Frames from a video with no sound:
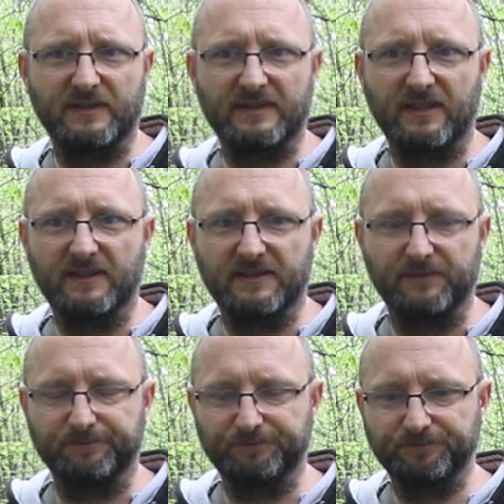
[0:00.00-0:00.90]
Was
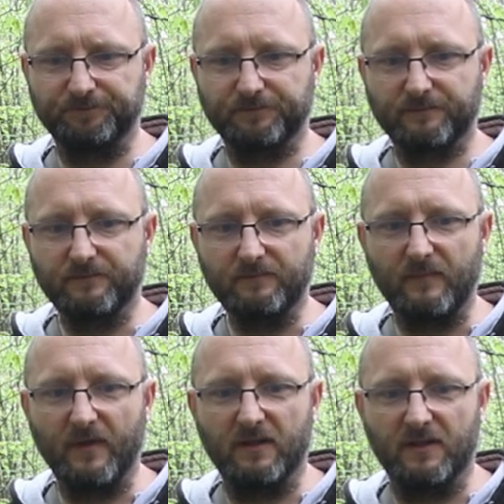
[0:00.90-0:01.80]
zachęcam,
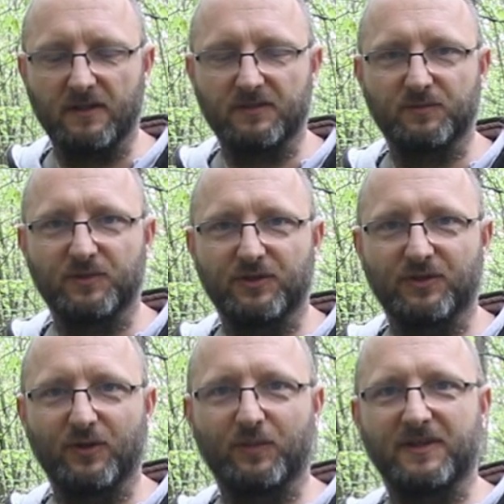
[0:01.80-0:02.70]
żeby nie
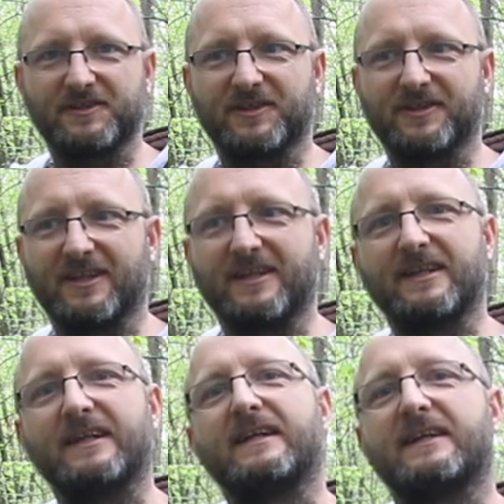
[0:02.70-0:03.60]
tylko patrzeć na
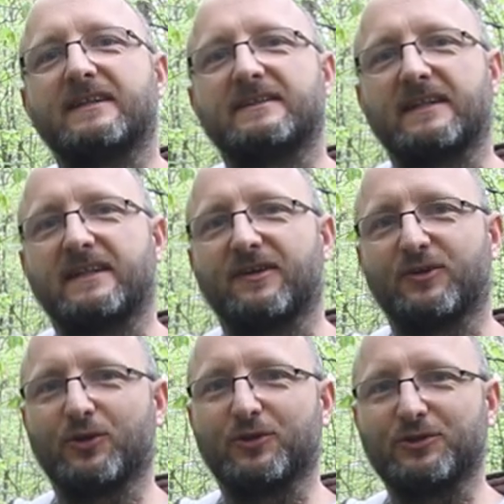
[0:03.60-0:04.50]
centra
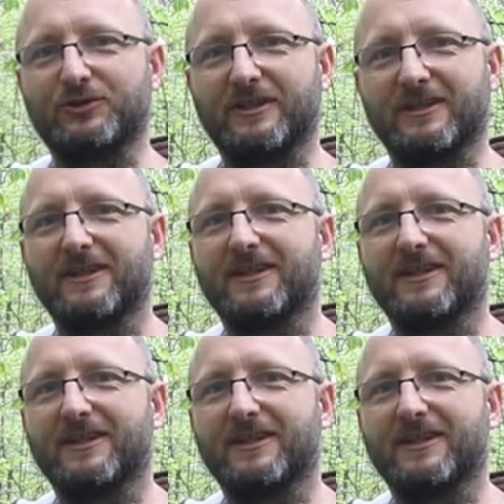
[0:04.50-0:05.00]
ogrodnicze,